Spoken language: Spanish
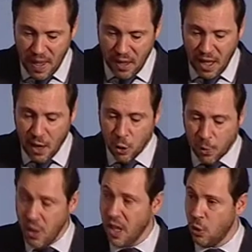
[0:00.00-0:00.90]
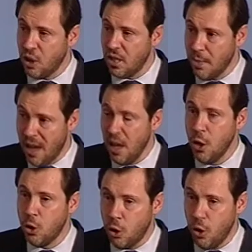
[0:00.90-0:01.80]
de que los proyectos SMART
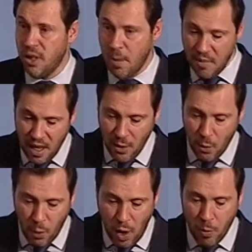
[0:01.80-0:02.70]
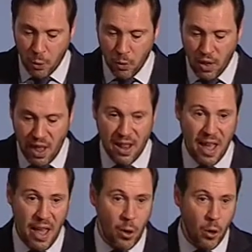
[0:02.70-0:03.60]
son también una oportunidad
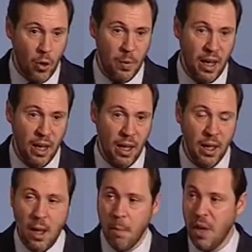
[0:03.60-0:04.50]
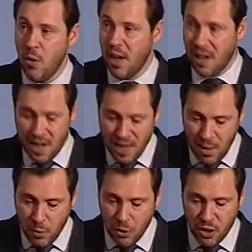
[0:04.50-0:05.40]
económica, pero
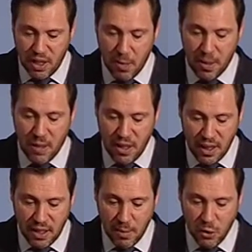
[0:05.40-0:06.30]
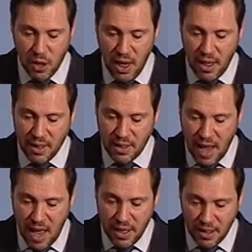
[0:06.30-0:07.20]
erraríamos si permitiésemos que
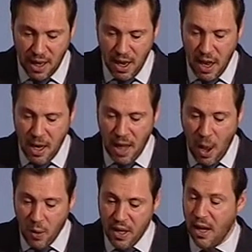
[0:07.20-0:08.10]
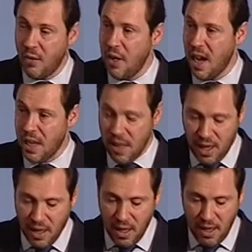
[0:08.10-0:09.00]
sea esa la única
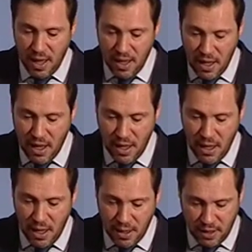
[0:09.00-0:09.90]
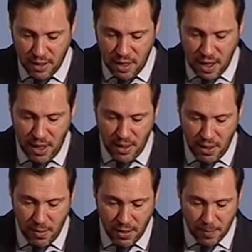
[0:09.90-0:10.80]
finalidad que guíe estas
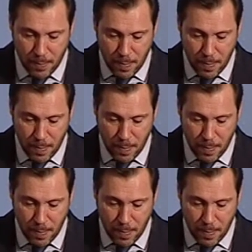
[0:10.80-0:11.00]
iniciativas.